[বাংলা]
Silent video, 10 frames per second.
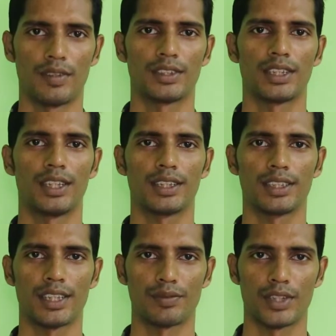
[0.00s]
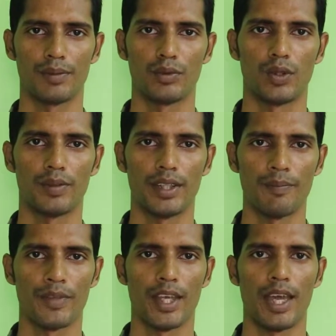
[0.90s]
আমার চ্যানেলকে সাবস্ক্রাইব করবেন
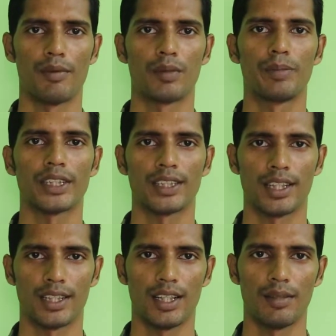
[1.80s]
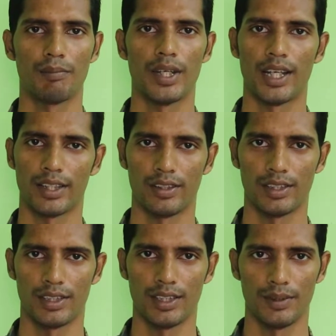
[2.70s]
এবং পাশে থাকা বেল
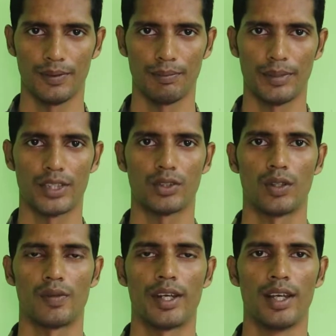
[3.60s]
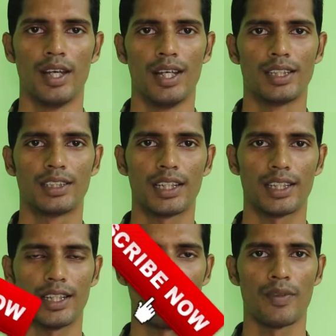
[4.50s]
আইকনটিতে প্রেস করবেন
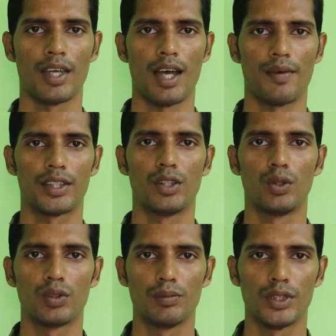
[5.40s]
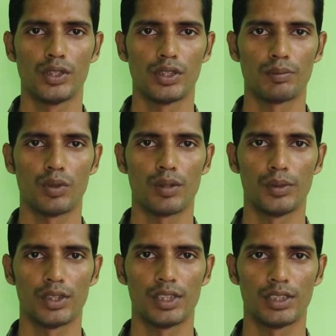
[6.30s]
যাতে আমাদের নতুন ভিডিওর
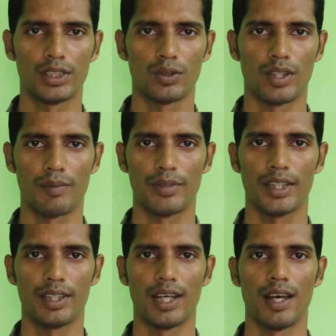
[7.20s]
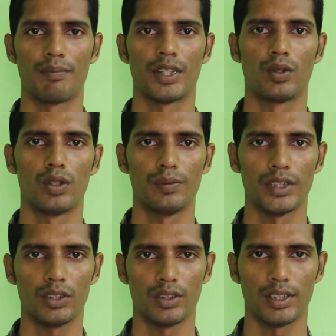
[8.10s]
পরবর্তী যে কোনো আপডেট আপনার
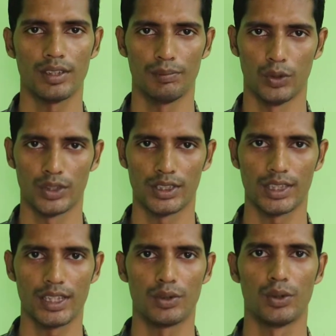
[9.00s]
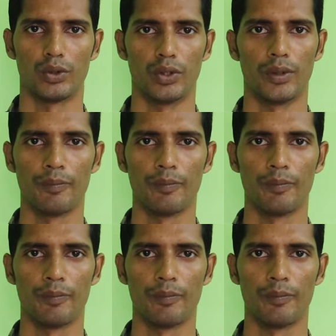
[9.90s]
নোটিফিকেশনে পৌঁছে যায় দ্রুত